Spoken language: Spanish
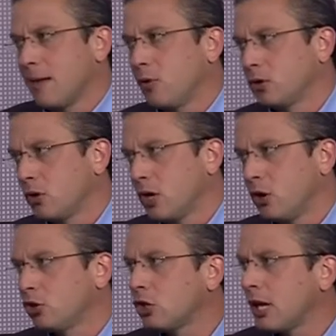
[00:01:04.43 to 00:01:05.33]
a Puerto Rico.
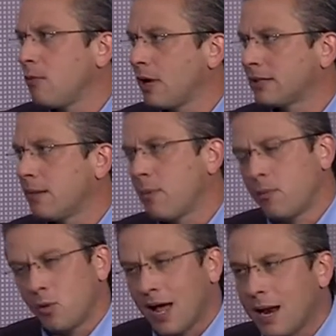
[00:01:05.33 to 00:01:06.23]
Y eso lo tenemos que hacer
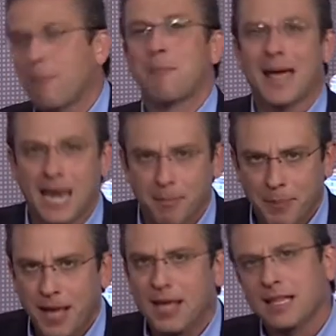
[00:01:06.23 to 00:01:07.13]
populares,
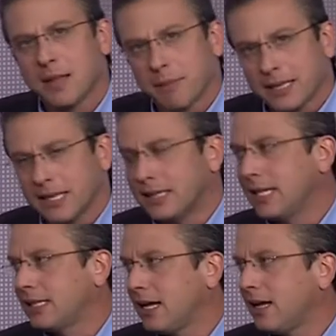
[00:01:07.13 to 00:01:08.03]
PNP,
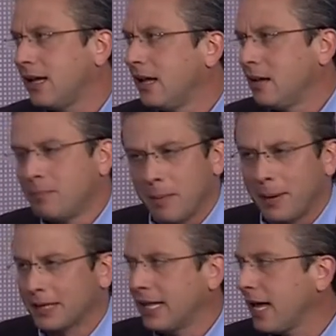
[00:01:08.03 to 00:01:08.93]
independentistas,
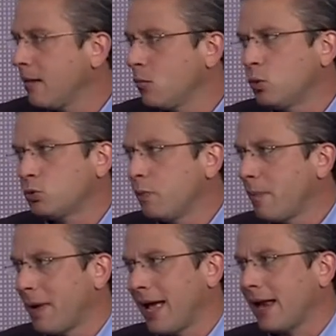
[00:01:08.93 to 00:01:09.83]
PPT, MUS,
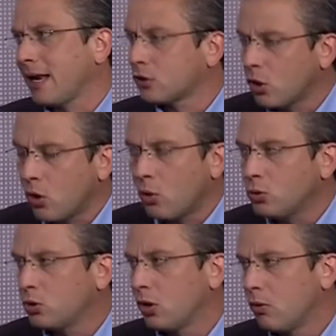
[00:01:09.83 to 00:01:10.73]
PPR, todos
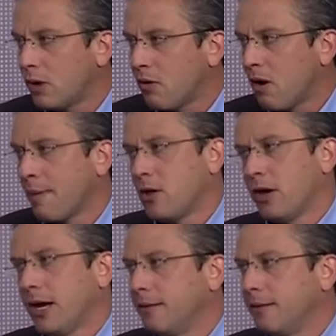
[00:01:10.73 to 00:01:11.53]
juntos en una nueva mayoría.